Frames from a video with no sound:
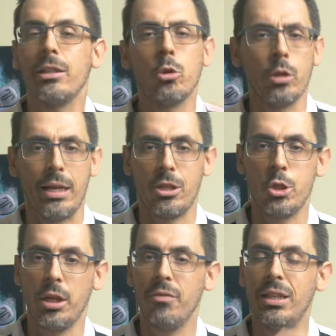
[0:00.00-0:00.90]

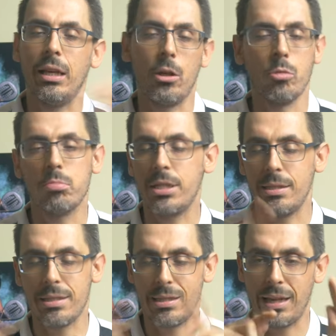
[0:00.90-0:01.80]
ritornarci e rivederlo
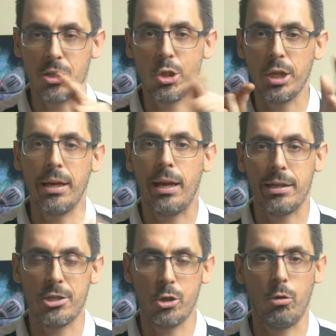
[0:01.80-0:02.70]
senza stare a cercare
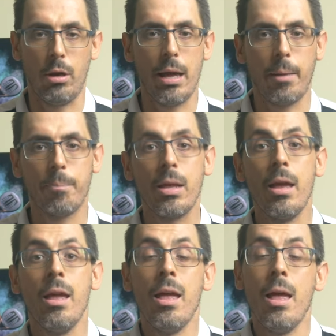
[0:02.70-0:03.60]
a scrollare.
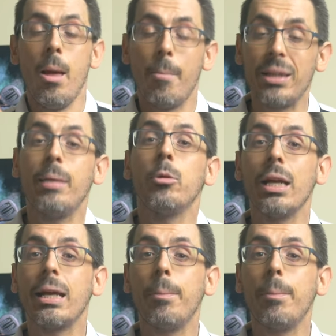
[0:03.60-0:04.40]
Partiamo dal